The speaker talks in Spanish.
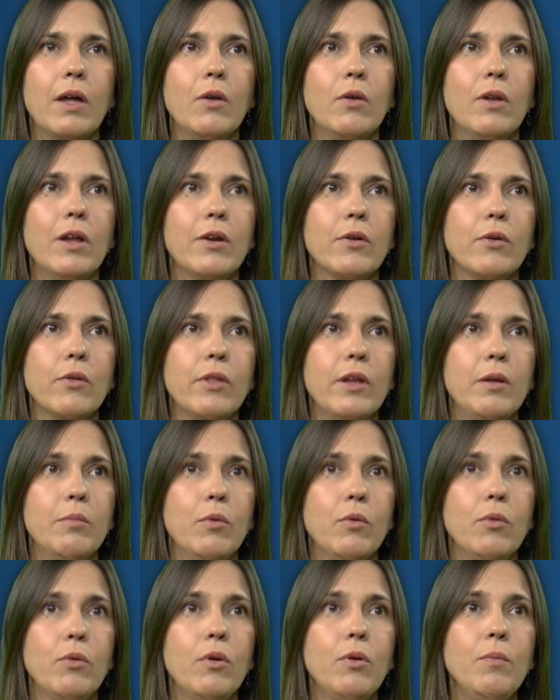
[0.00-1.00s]
a lo largo del
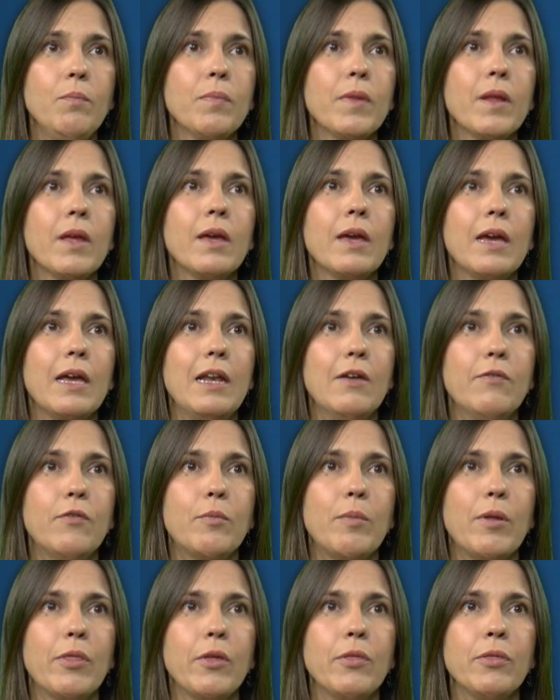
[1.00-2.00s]
módulo en la
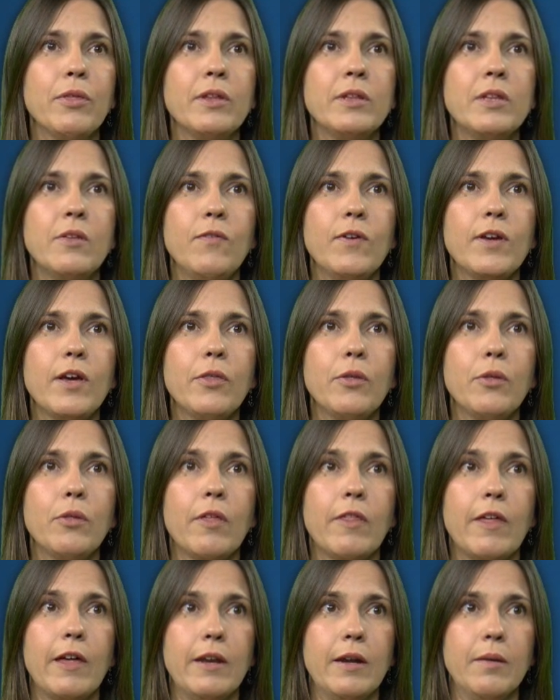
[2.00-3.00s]
formación científica
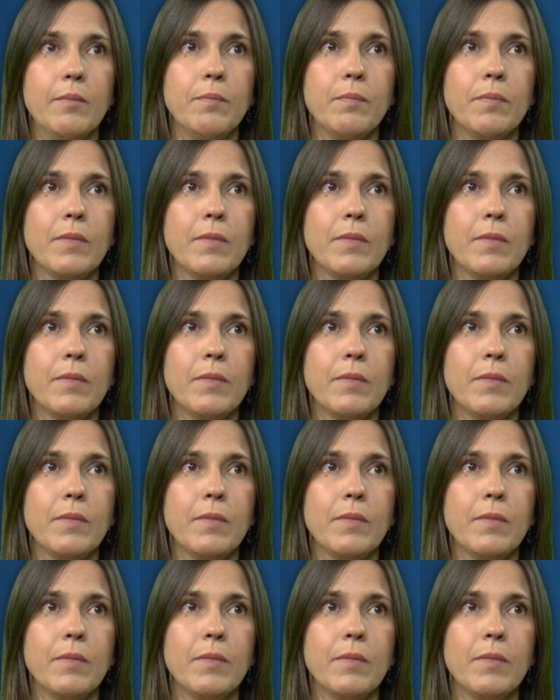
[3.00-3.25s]
ciudadana.